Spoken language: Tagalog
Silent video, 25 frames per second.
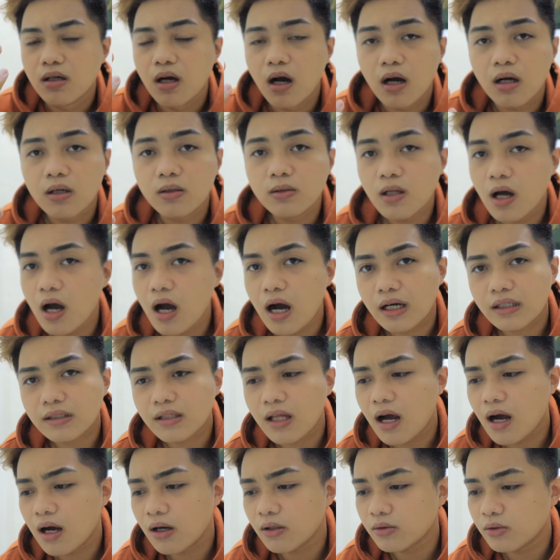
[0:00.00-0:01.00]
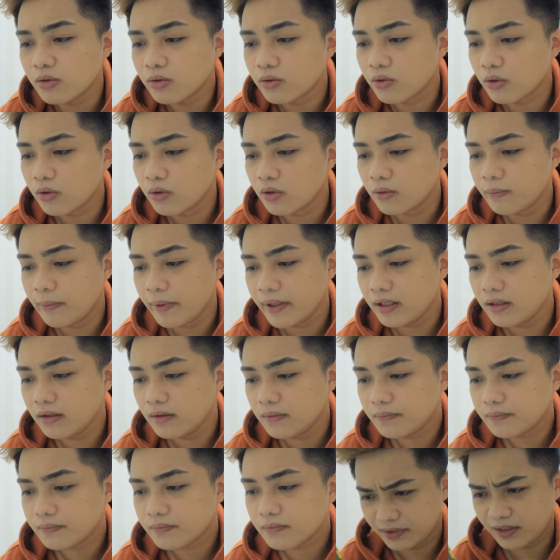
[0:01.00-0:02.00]
Gago, nakakatakot yung tunog,
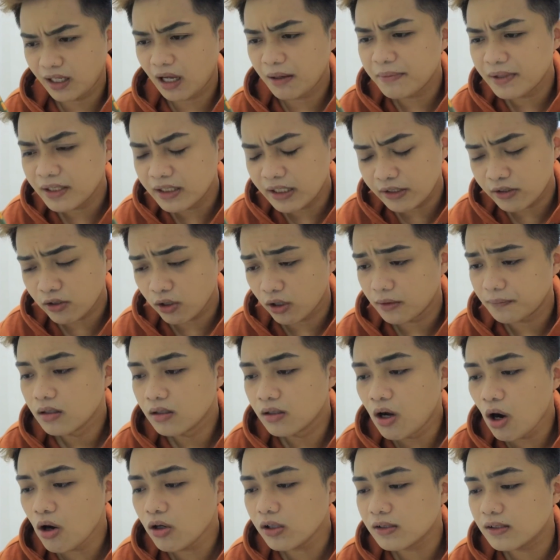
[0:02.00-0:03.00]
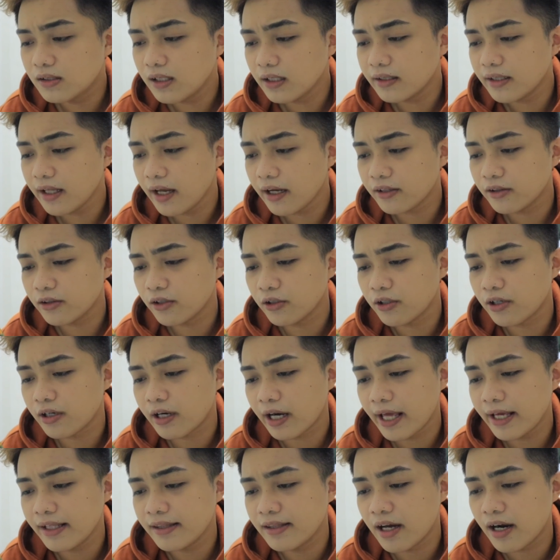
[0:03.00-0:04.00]
men. Sabi dito, Ghost Detector
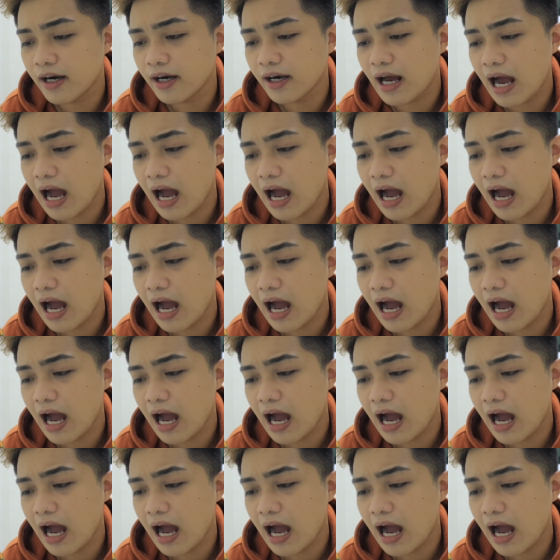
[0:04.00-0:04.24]
Radar